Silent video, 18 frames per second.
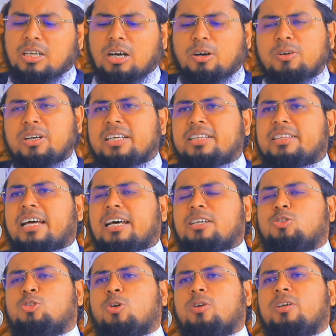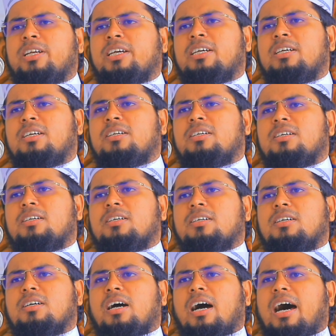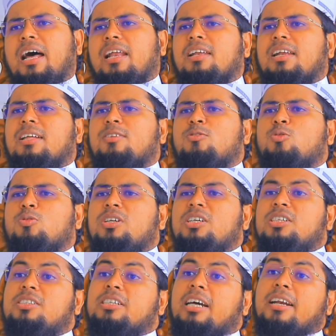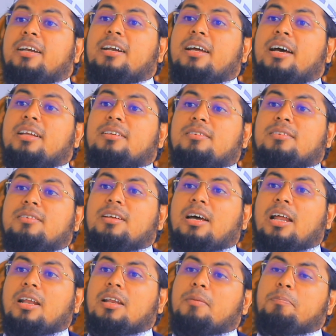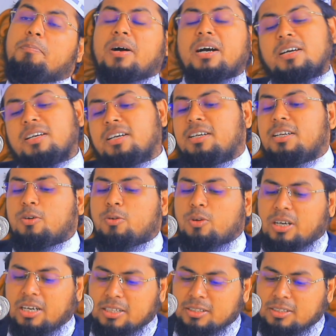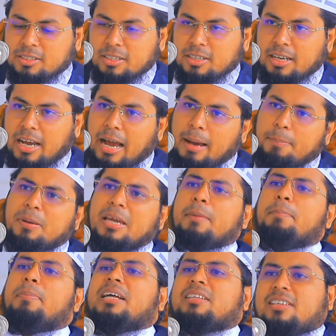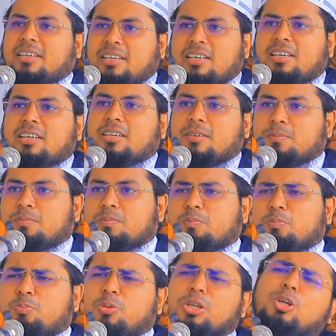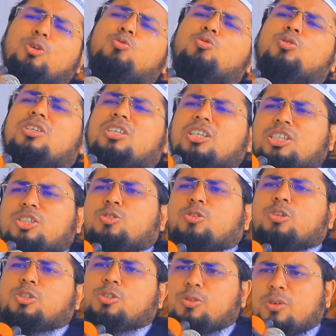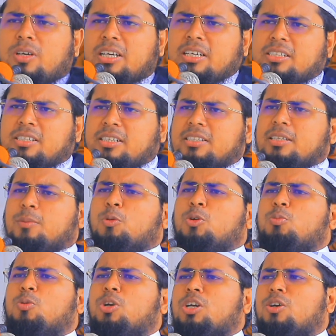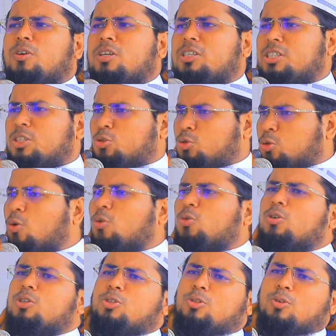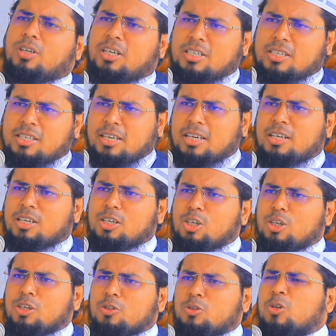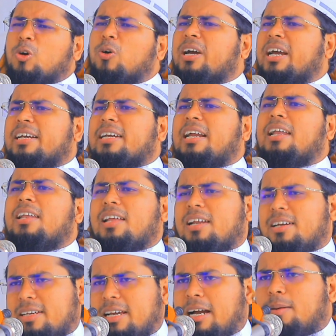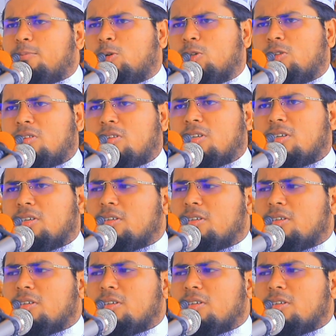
তাহলে তার জন্যে আল্লাহ তৈরি জান্নাত আল্লাহ পাক রেডি করে রাখছেন হাবি বাতাইহি প্রিয় দুই জিনিস নষ্ট হয়ে গেছে যেমন মনে করেন যে চোখ নষ্ট হয়ে গেছে চোখ একটা আল্লাহ আমদ